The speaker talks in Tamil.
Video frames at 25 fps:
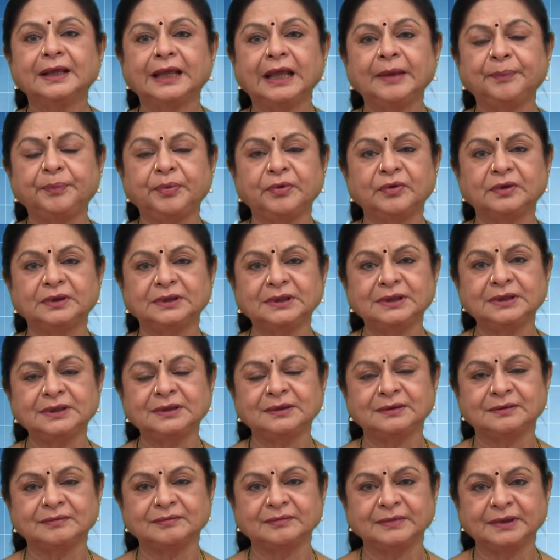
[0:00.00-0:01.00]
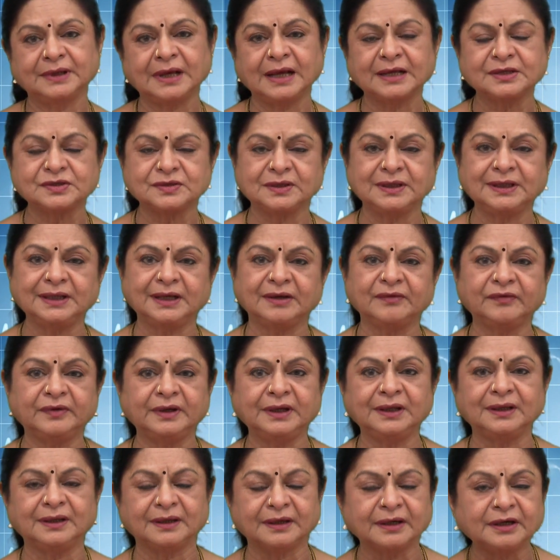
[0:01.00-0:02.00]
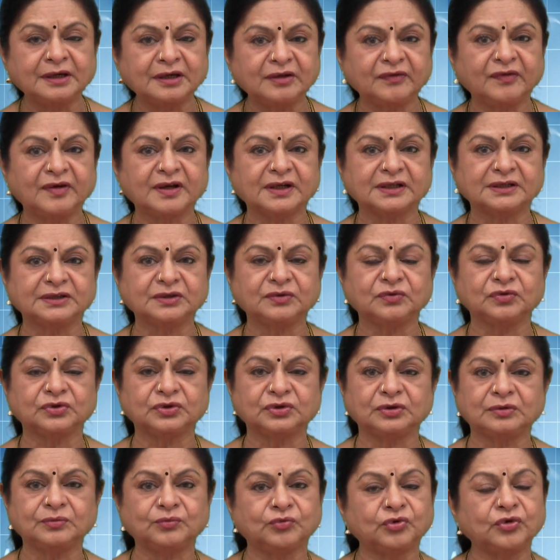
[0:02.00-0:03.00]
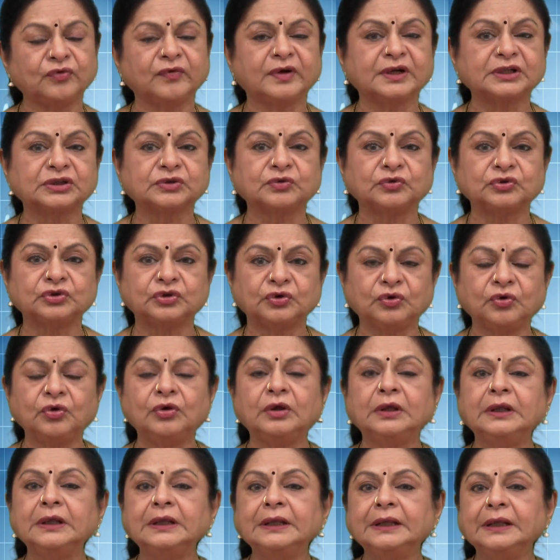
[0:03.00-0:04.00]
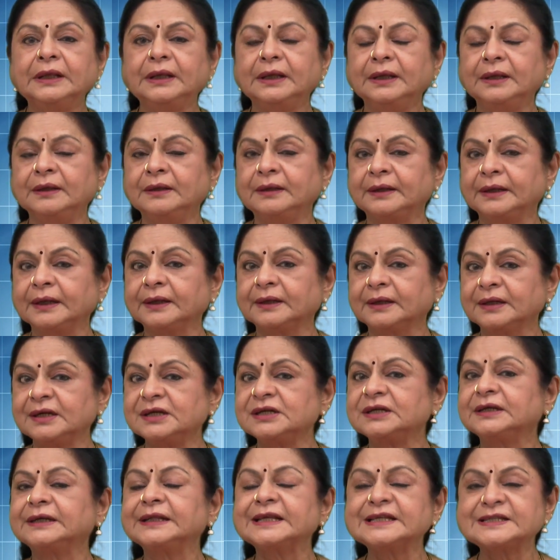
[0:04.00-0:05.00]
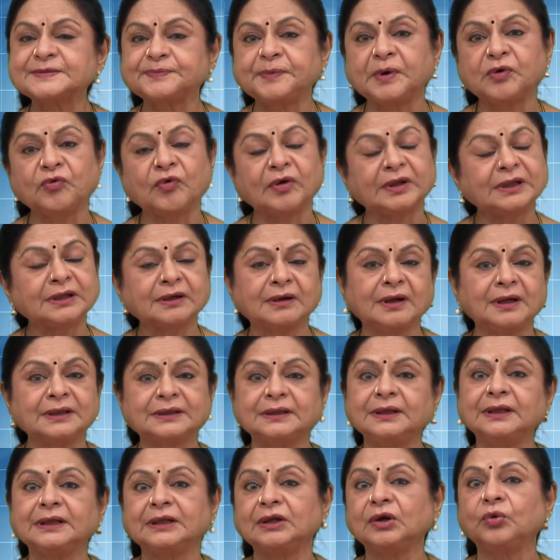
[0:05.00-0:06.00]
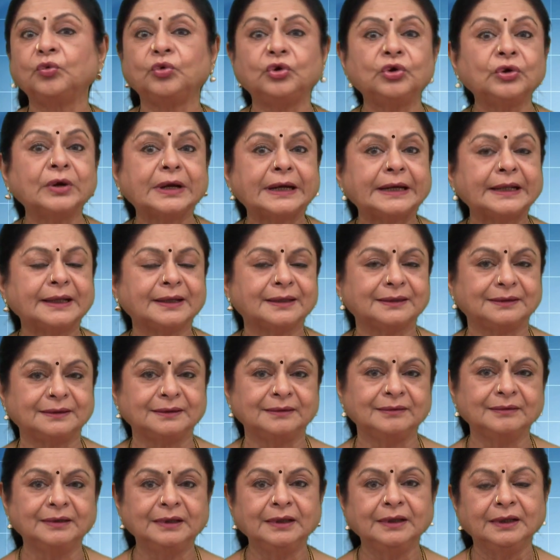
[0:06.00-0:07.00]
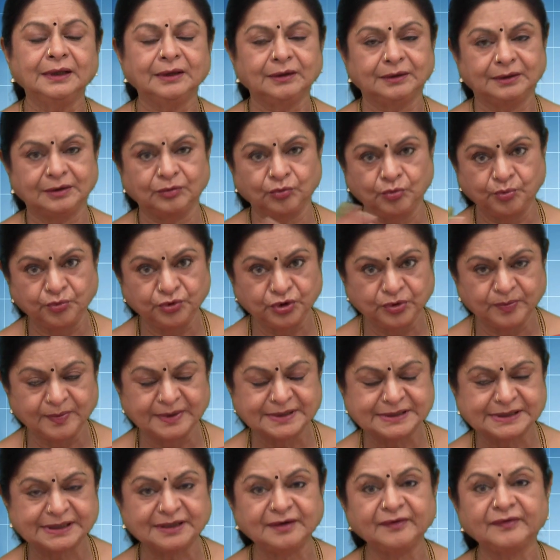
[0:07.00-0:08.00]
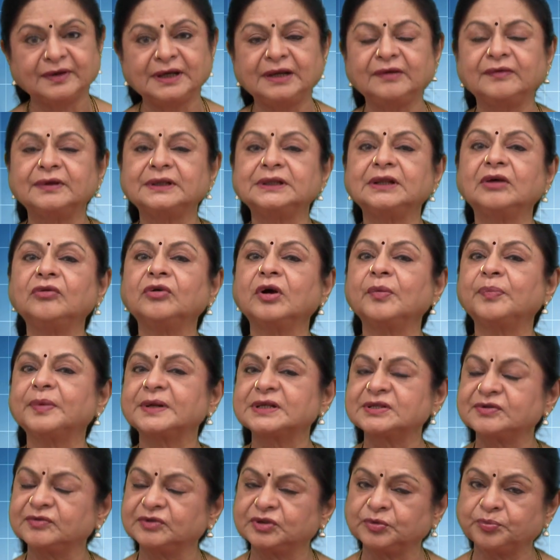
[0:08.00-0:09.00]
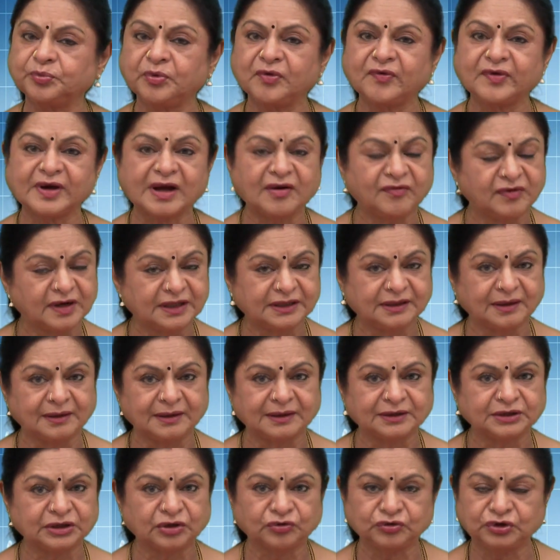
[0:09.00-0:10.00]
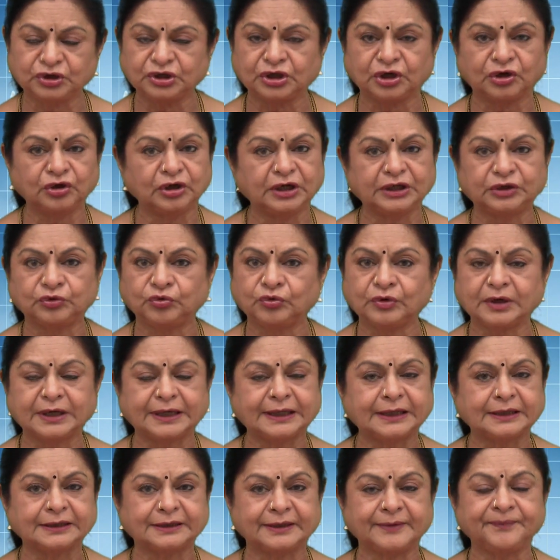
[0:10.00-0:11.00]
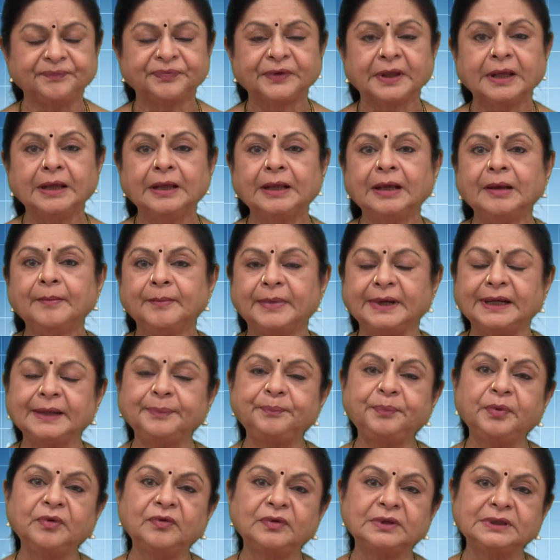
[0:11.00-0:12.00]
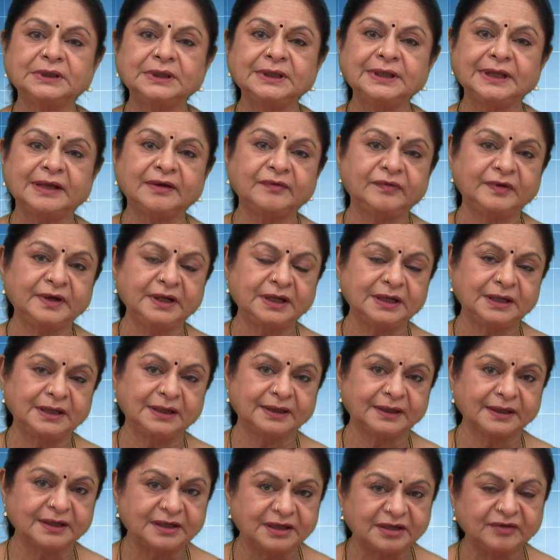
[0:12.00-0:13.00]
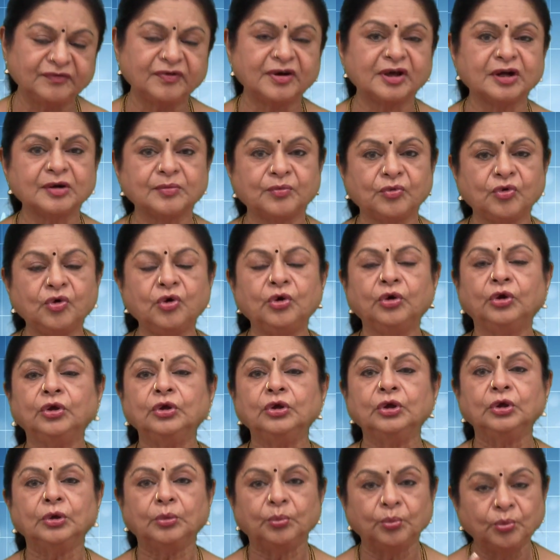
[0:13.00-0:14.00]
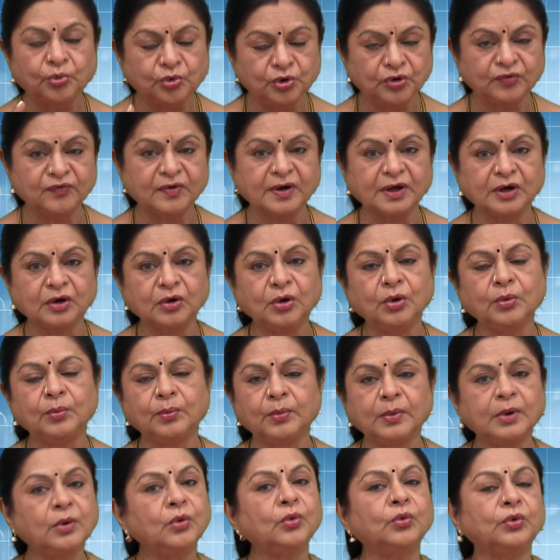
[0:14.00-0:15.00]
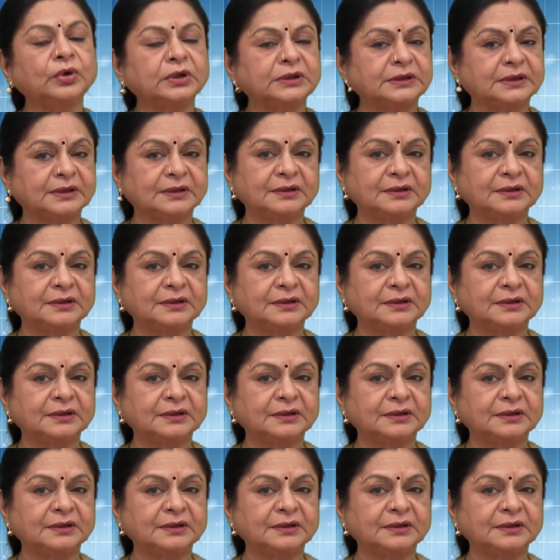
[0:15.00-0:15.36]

இப்போ வந்து ஆக்சுவலி எவ்ரி ரெண்டு வாரத்துக்கு ஒரு தரம் மூணு வாரத்துக்கு ஒரு தரம் ரெக்கரண்ட் டெஸ்ட் பண்ணுவோம் அந்த காலத்தில் அதெல்லாம் ஒன்றும் கிடையாது ஒம்பது மாதத்தில் வலி வந்தால் அவங்க பிரசவத்துக்கு போவாங்க அவ்வளோதான் தவிர்த்து நடுவில் எதுவும் கிடையாது பட் இப்போ வந்து எவ்ரி ரெண்டு வாரமோ மூணு வாரமோ ஒரு